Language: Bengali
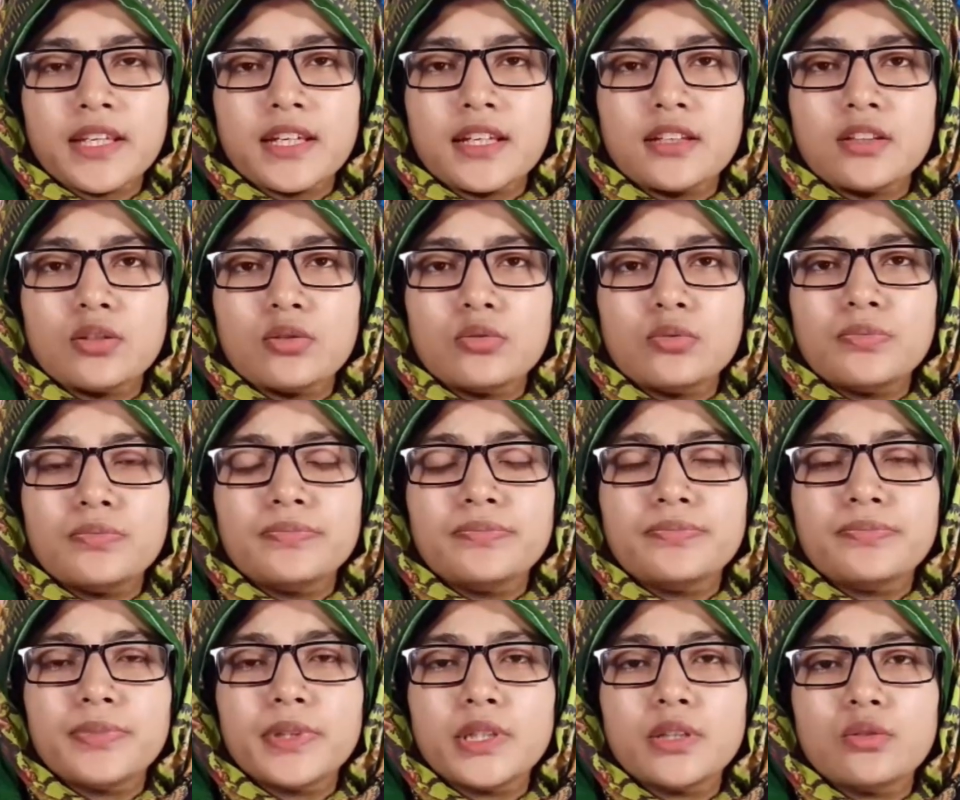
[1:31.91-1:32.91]
কিন্তু
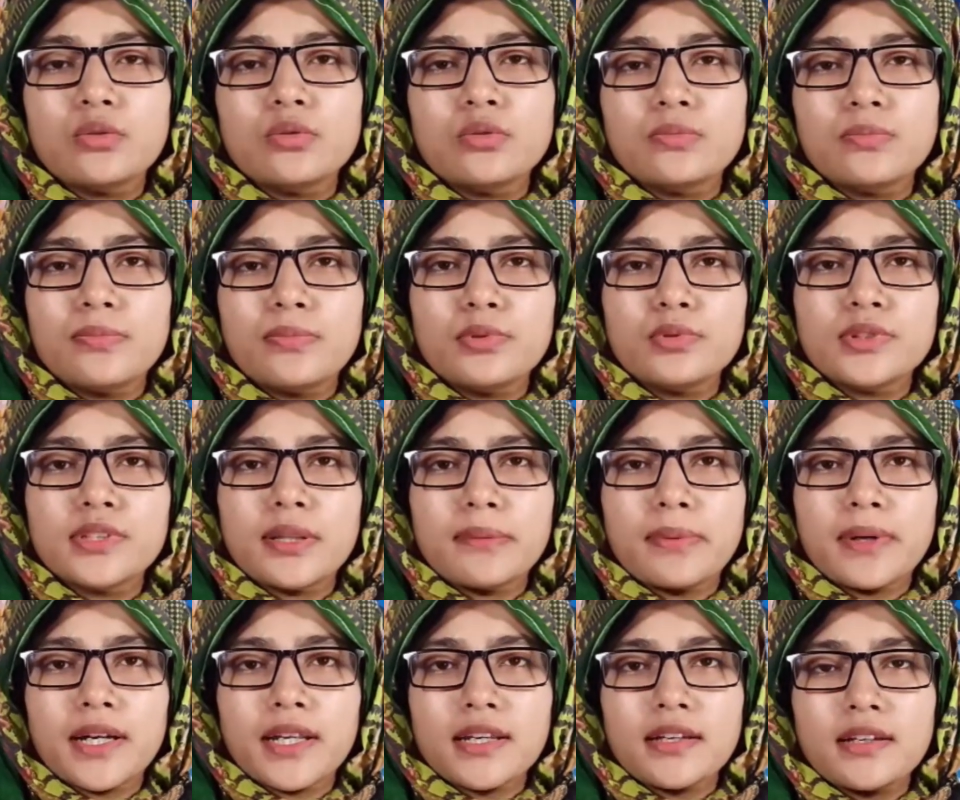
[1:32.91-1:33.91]
পিকলু বুঝতে
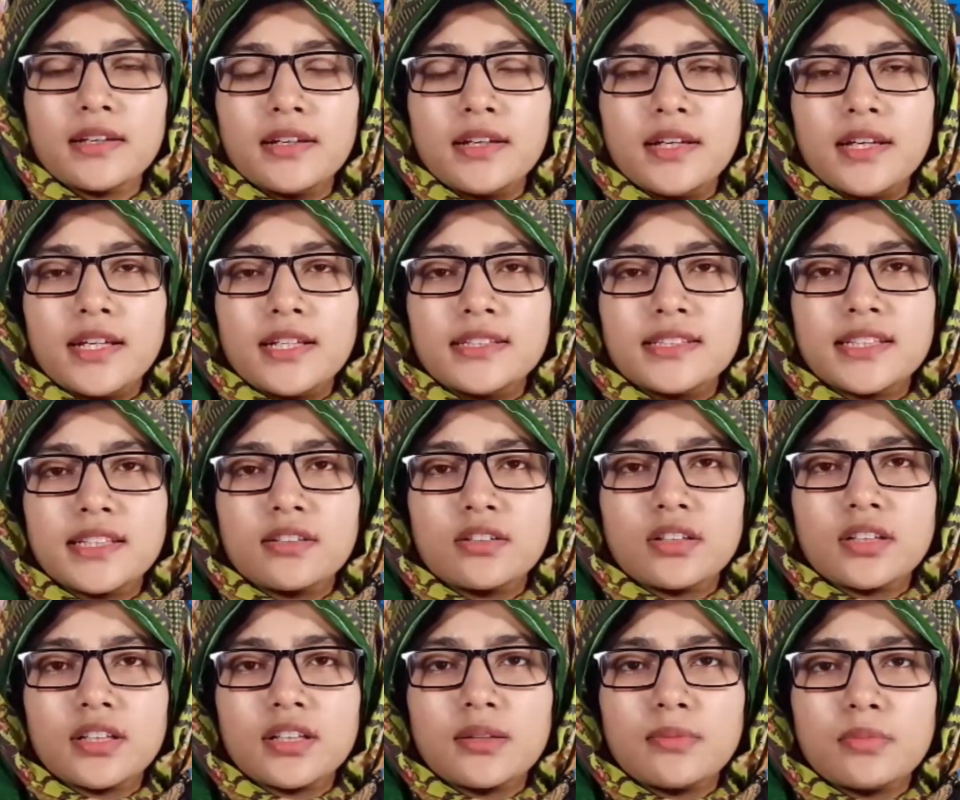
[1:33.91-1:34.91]
পারে যে এই
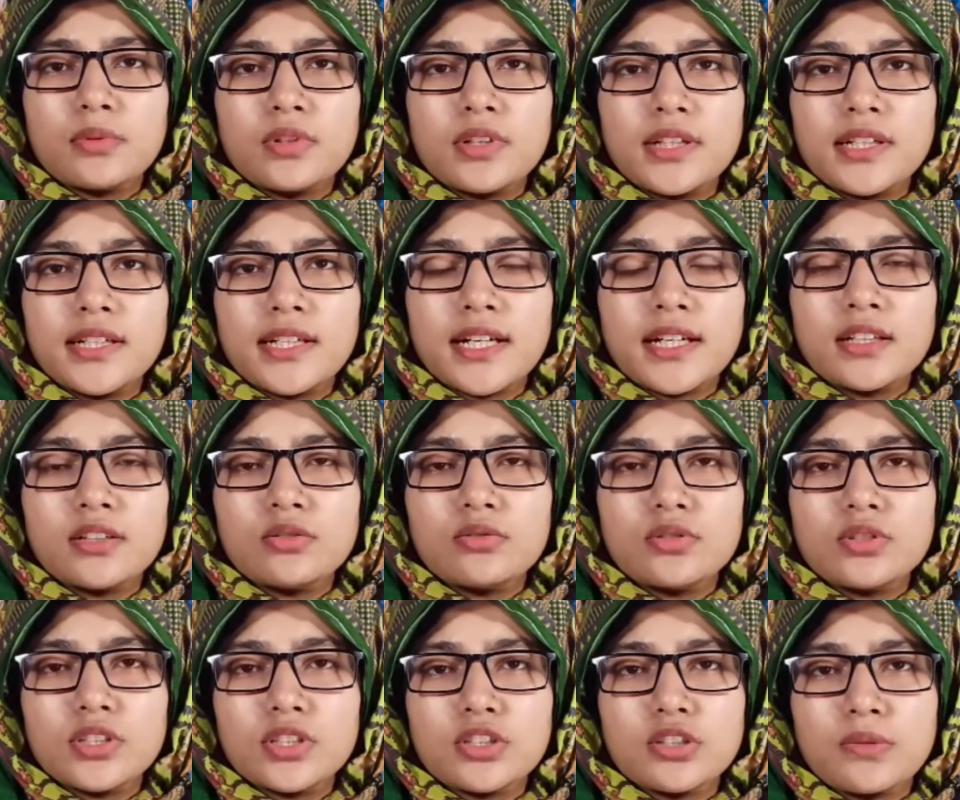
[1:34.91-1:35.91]
কথাটা বললে রানী
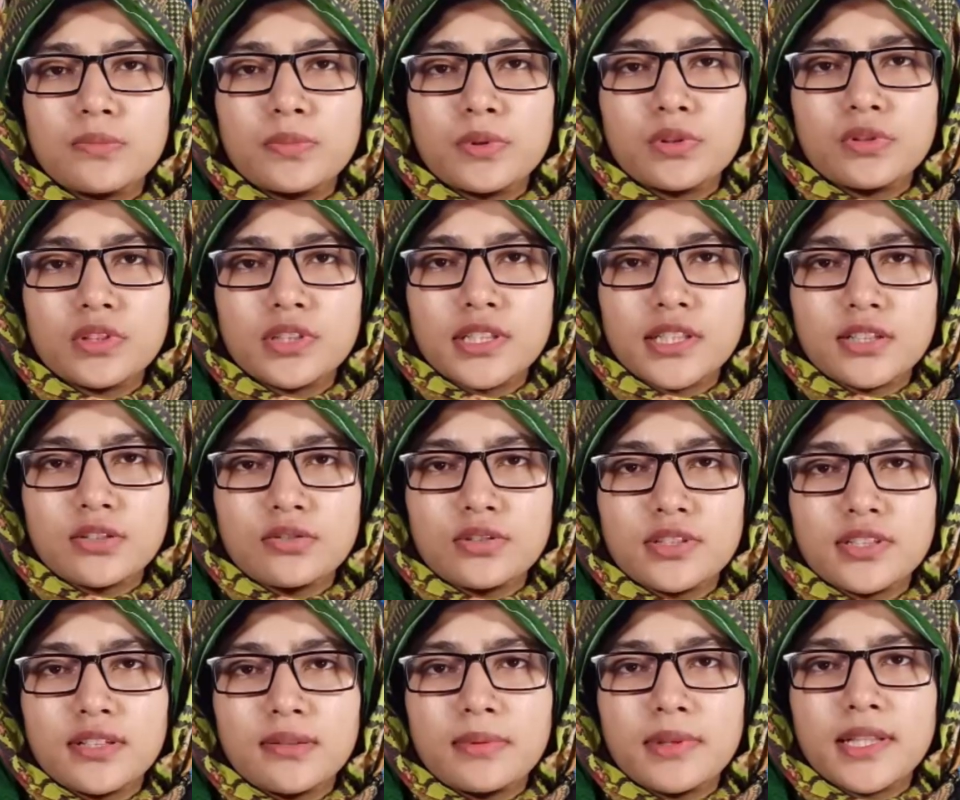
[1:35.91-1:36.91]
দুর্জয়ের সম্পর্ক শেষ
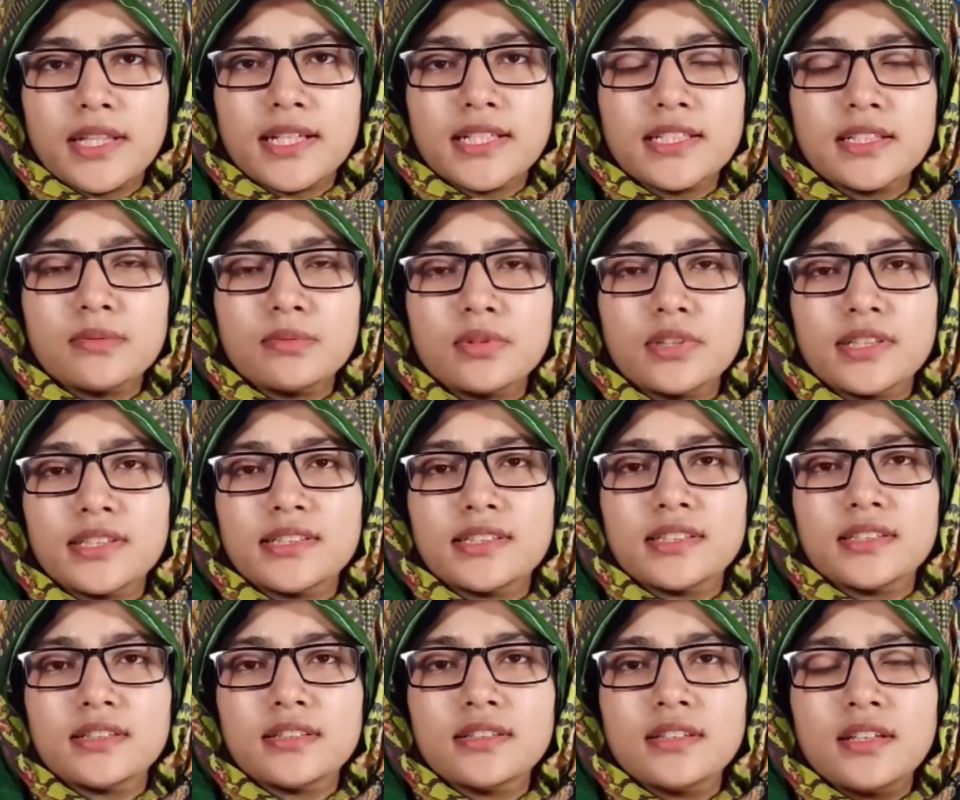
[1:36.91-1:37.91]
হয়ে যাবে তাই সে
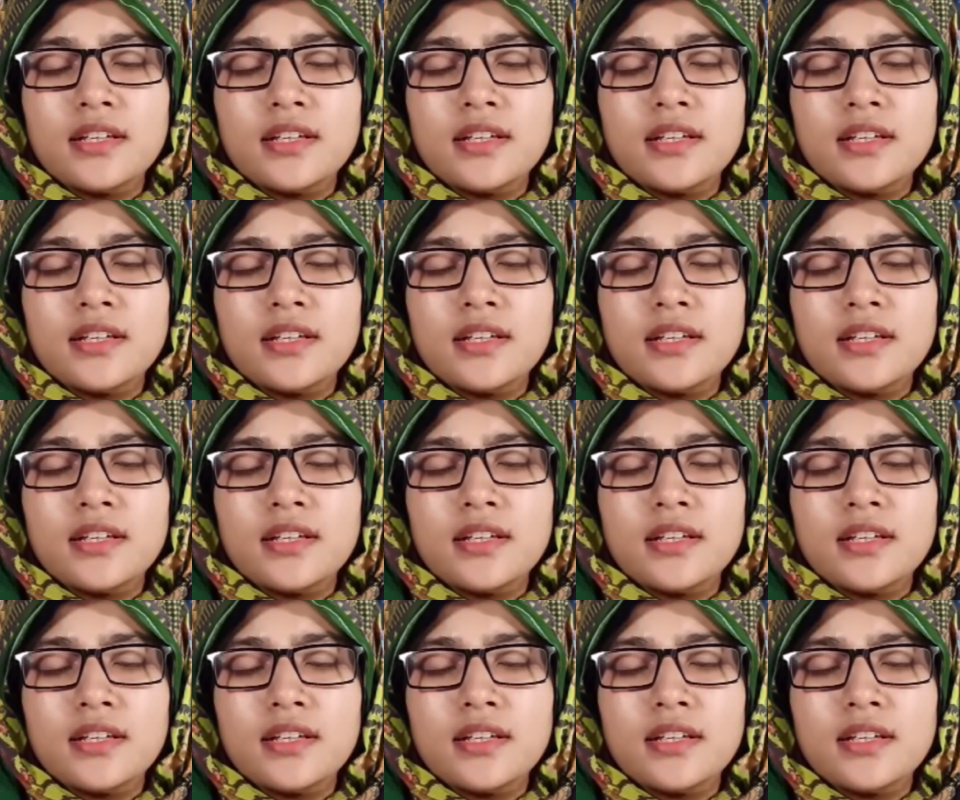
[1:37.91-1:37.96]
বলেছে